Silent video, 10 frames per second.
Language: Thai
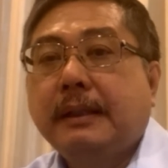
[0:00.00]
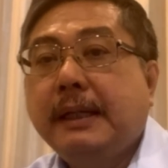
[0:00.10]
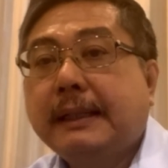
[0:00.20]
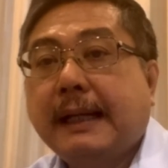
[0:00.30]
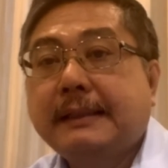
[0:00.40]
ที
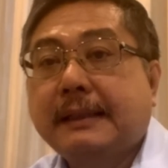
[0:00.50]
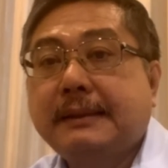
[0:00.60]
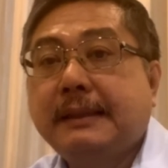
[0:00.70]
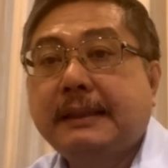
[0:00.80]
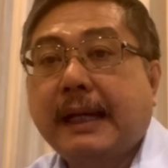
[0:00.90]
นี้การตัด
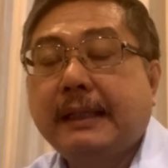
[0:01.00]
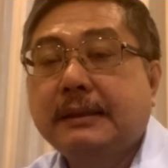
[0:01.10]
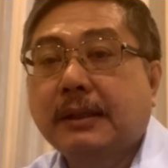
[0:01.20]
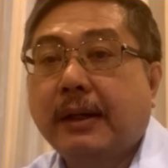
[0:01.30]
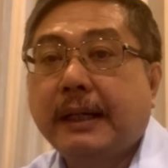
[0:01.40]
สินใจ
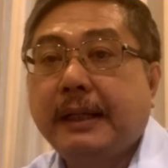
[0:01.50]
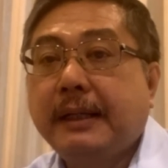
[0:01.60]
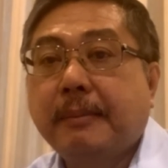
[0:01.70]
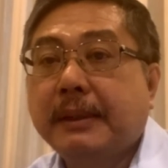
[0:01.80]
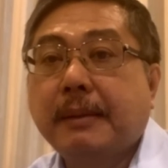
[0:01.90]
สองอันนี้
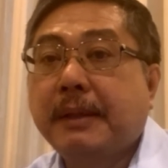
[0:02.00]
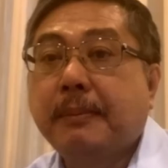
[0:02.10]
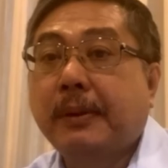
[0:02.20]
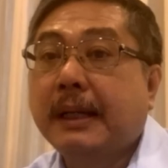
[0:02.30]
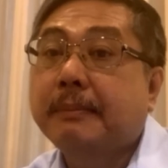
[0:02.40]
เนี่ยมันจะมี
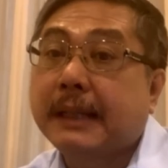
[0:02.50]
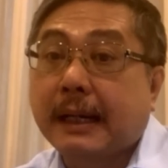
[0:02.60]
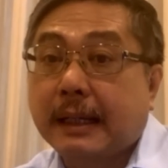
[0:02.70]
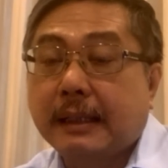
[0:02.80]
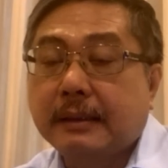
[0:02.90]
ผลลัพธ์
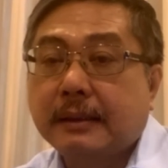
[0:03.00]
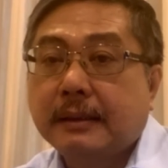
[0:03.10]
ต่างกัน